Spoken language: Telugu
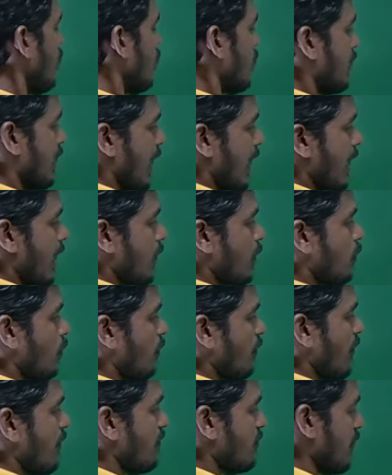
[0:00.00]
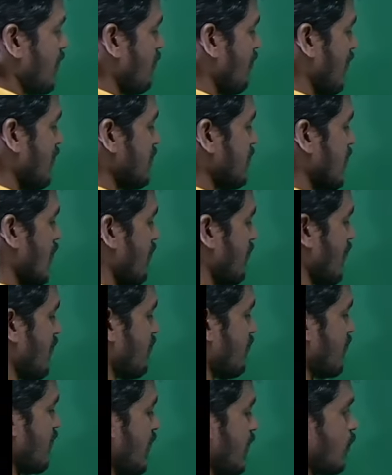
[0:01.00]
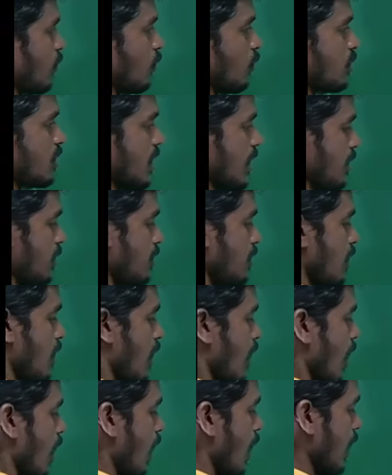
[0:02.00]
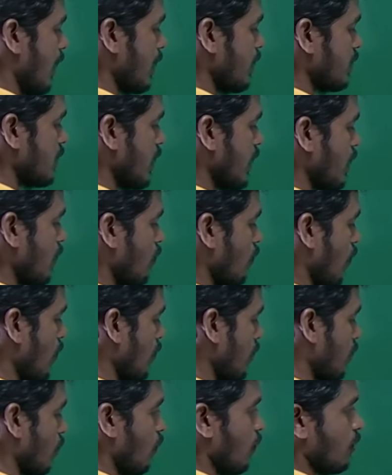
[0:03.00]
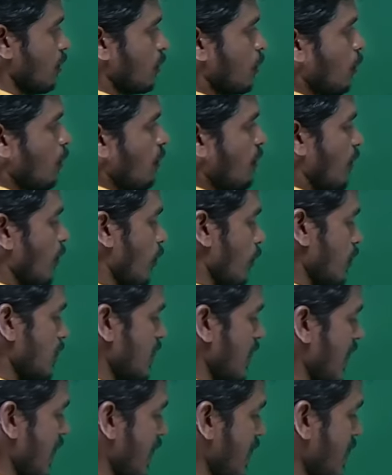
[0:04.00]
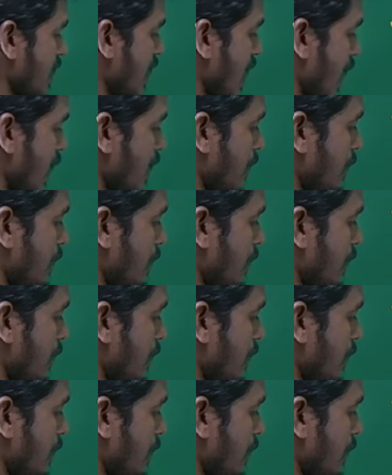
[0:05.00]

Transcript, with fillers: డైరెక్ట్ 51 జా 52 జా ఆర్ ఇస్ ఈక్వల్ టు టూ ఫోర్ జా ఎయిట్